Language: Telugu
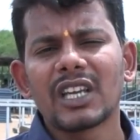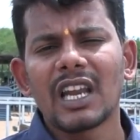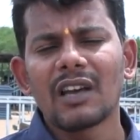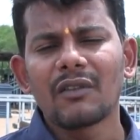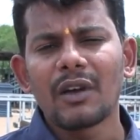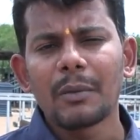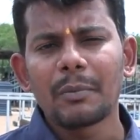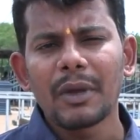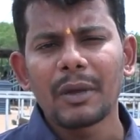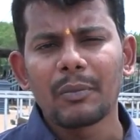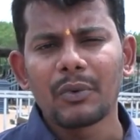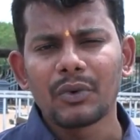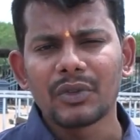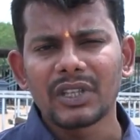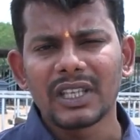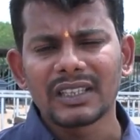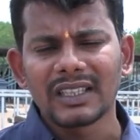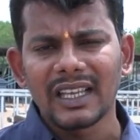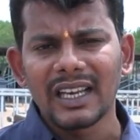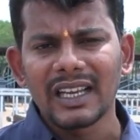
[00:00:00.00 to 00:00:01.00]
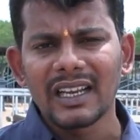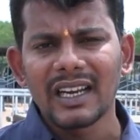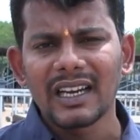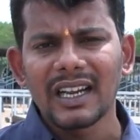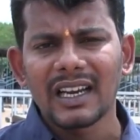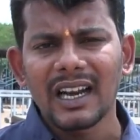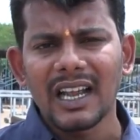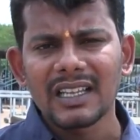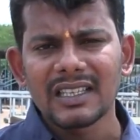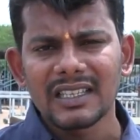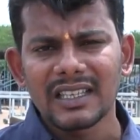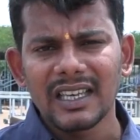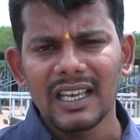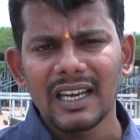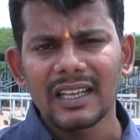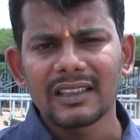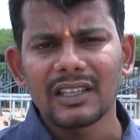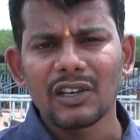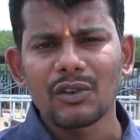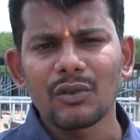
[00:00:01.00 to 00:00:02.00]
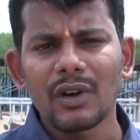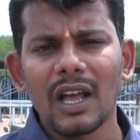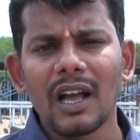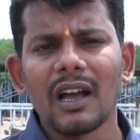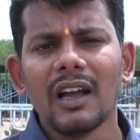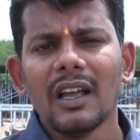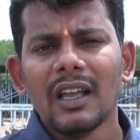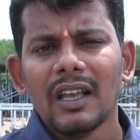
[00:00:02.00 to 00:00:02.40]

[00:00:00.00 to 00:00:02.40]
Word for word: జిల్లా వైపే పూర్తిగా తెలంగాణ రాజకీయాలంతా కూడా